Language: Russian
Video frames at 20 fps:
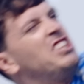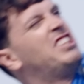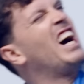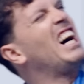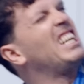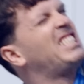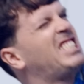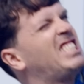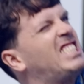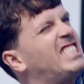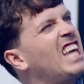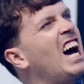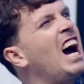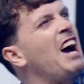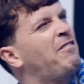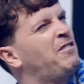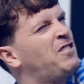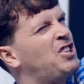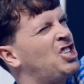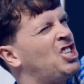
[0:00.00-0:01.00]

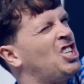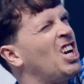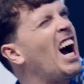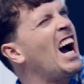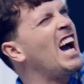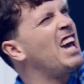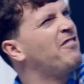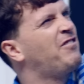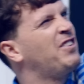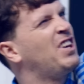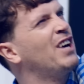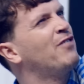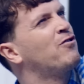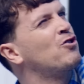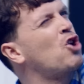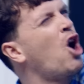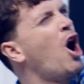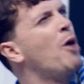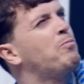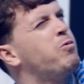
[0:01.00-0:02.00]
Достав чай в
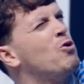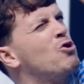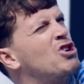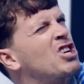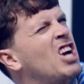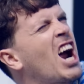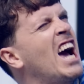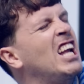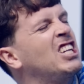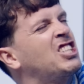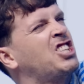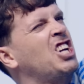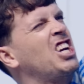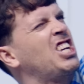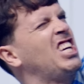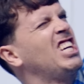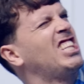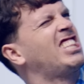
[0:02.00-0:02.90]
Европу раньше